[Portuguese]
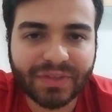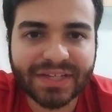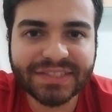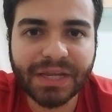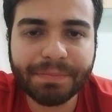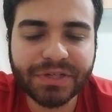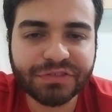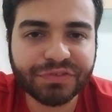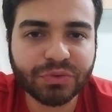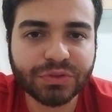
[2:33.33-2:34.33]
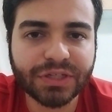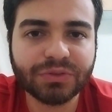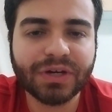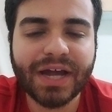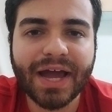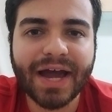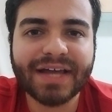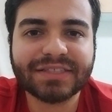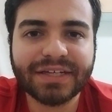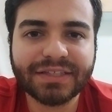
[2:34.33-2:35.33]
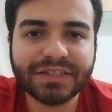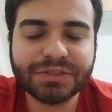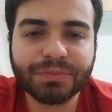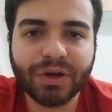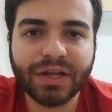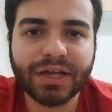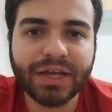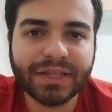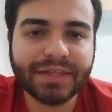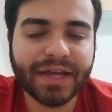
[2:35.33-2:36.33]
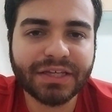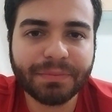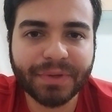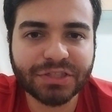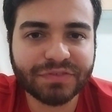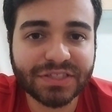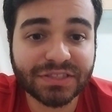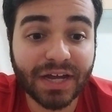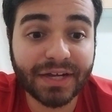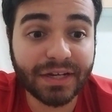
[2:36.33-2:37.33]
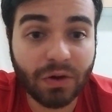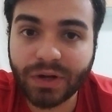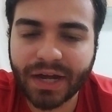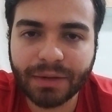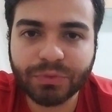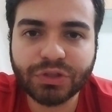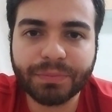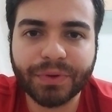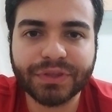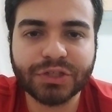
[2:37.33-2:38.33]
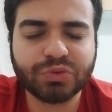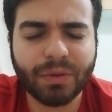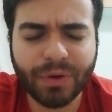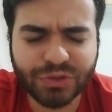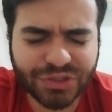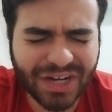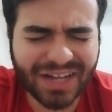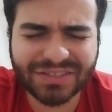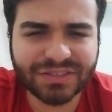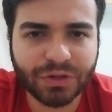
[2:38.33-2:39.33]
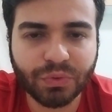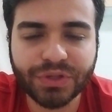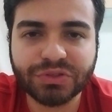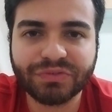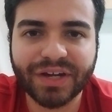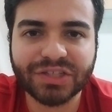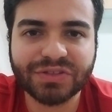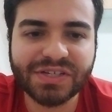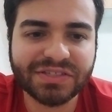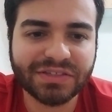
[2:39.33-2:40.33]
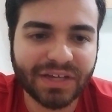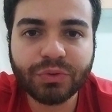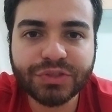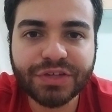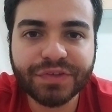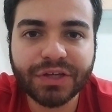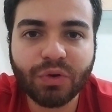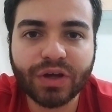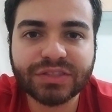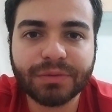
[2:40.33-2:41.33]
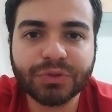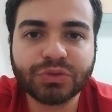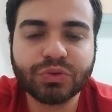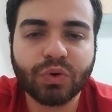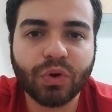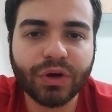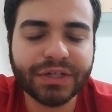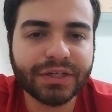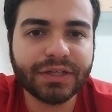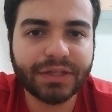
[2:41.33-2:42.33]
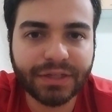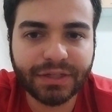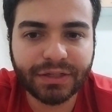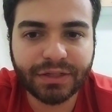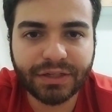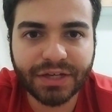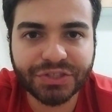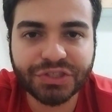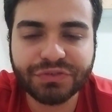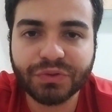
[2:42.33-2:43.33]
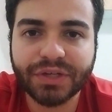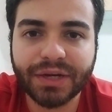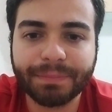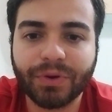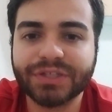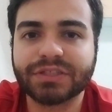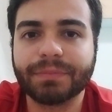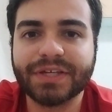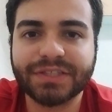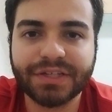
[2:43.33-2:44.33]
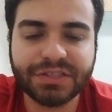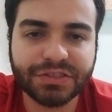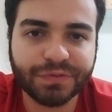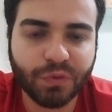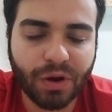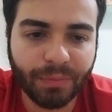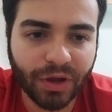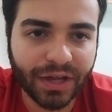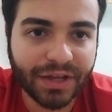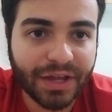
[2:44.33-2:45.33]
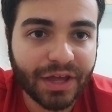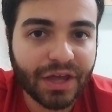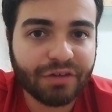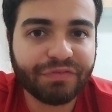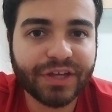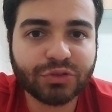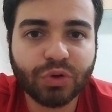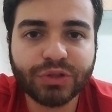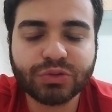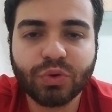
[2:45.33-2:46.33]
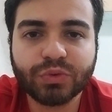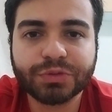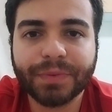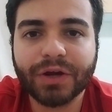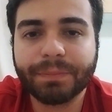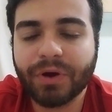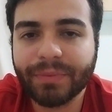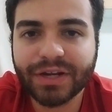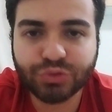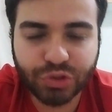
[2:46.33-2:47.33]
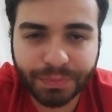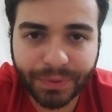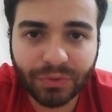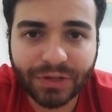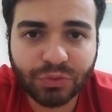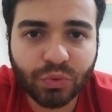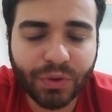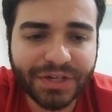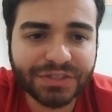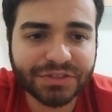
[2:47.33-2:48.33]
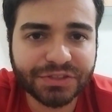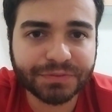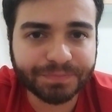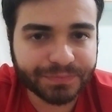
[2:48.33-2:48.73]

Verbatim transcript: sempre dificultando a saída de bola da equipe adversária. E é um cara muito importante, o Abel já destacou isso várias vezes, inclusive que gosta muito do Rony e a gente viu que ele pode também ser decisivo com a bola fez dois gols para o Palmeiras hoje. Pelo lado do Corinthians,